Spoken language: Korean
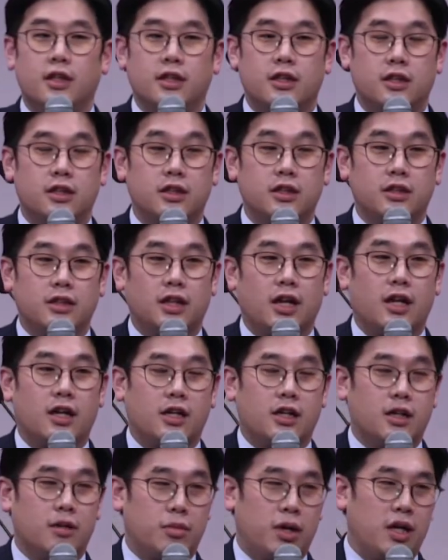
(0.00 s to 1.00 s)
그
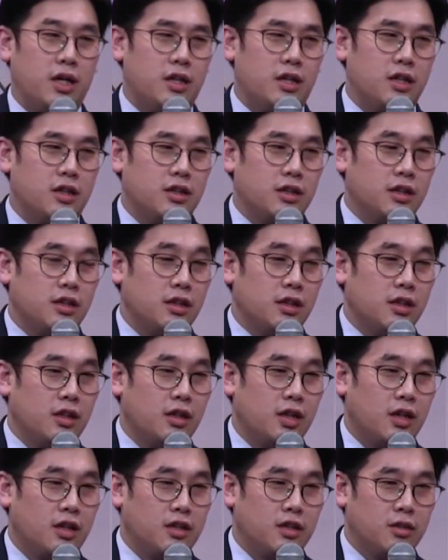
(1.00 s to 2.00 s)
작가 마이클 샌델이
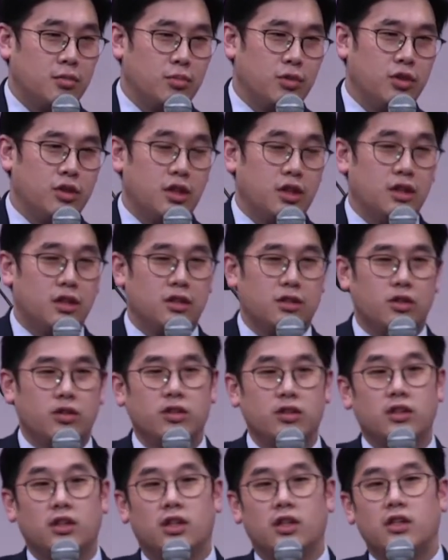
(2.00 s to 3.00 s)
다시 한번 책을
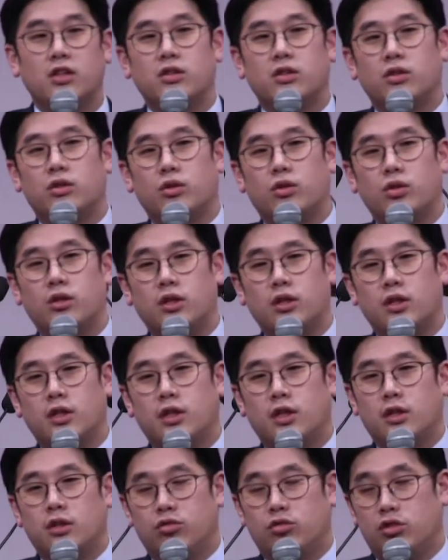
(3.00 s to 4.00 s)
썼는데요.
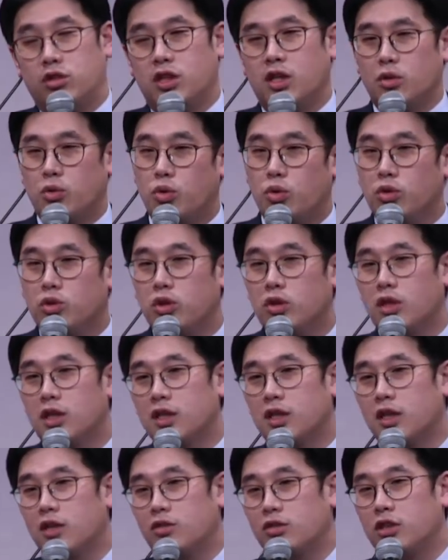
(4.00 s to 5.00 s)
우리가
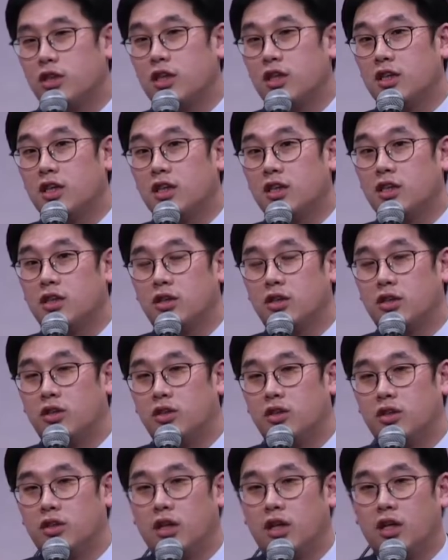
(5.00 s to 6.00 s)
공정하다고 생각하는
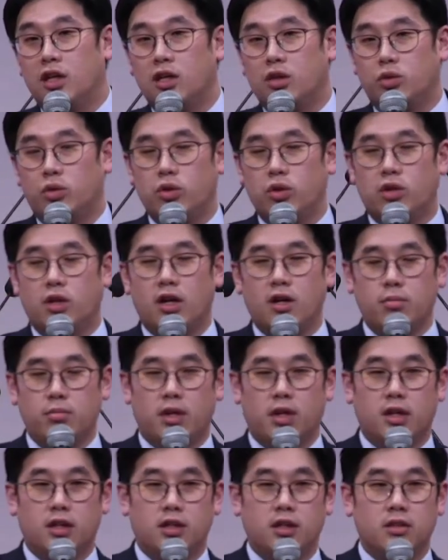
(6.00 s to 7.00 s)
것, 내가 노력한
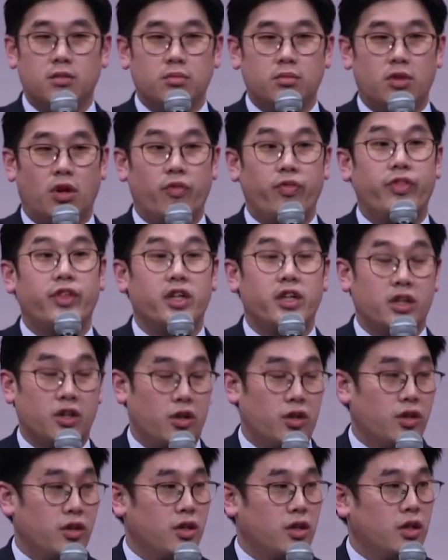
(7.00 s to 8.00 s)
만큼 얻는
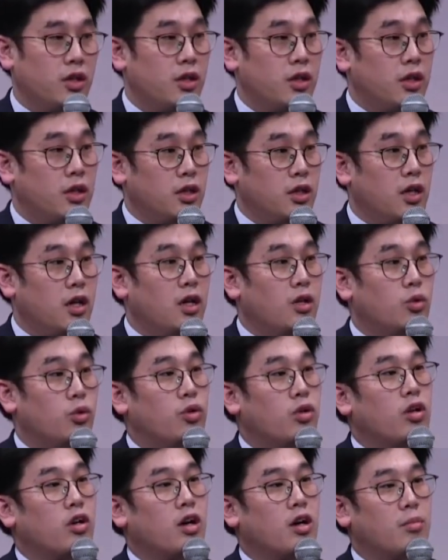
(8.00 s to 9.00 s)
것, 내가
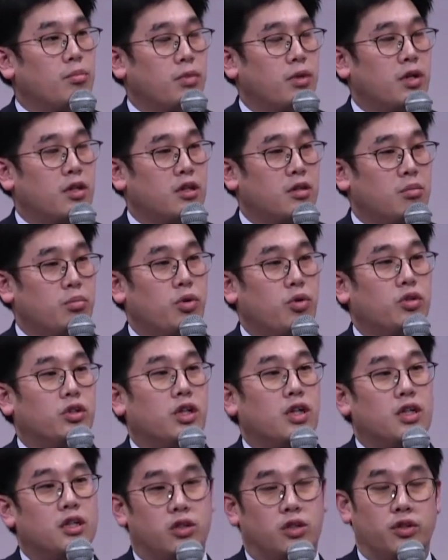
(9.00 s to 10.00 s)
노력한 만큼
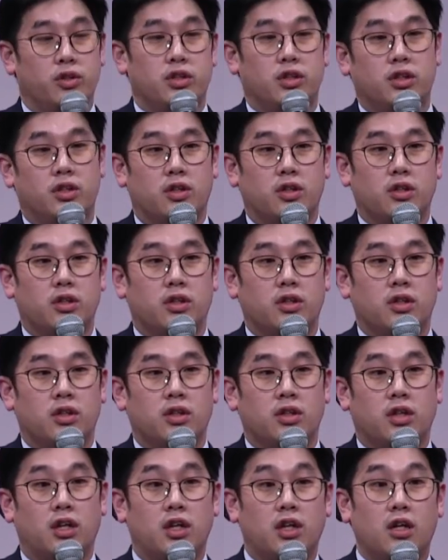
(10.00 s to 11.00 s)
보상을 얻는 것,
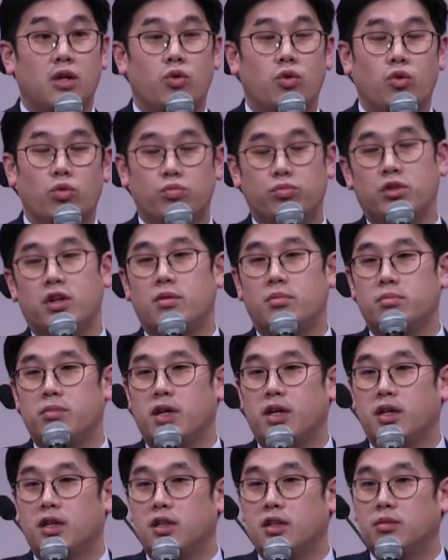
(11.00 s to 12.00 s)
내가 공부한
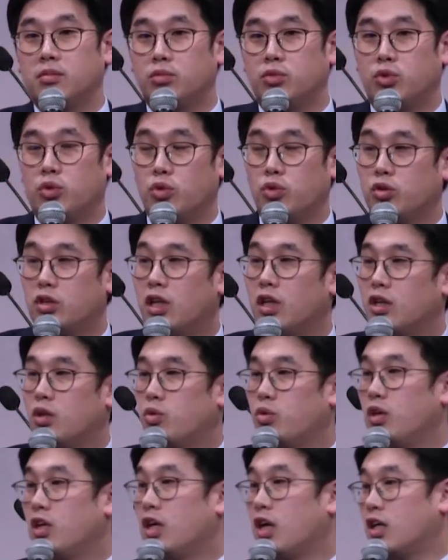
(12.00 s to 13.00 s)
만큼 좋은
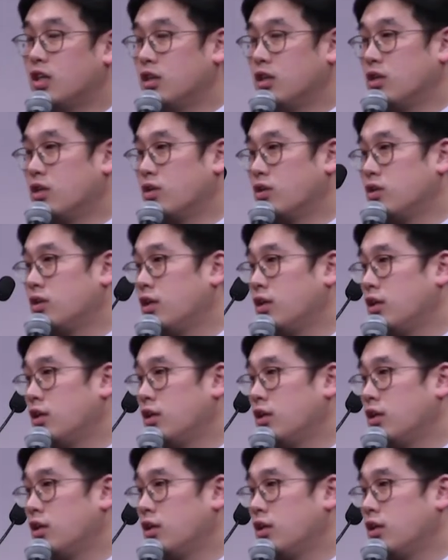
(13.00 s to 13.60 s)
학교에 가는 것,